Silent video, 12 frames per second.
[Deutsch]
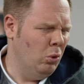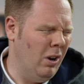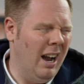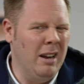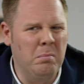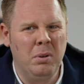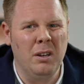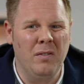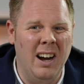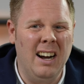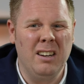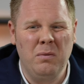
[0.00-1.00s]
glaube, so rein
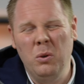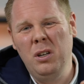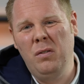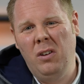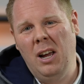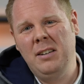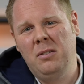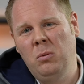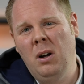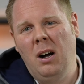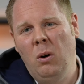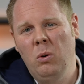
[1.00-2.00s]
privat würde ich vielleicht
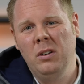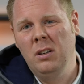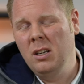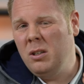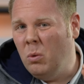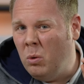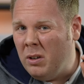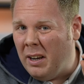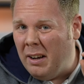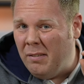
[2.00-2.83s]
sogar auch in Richtung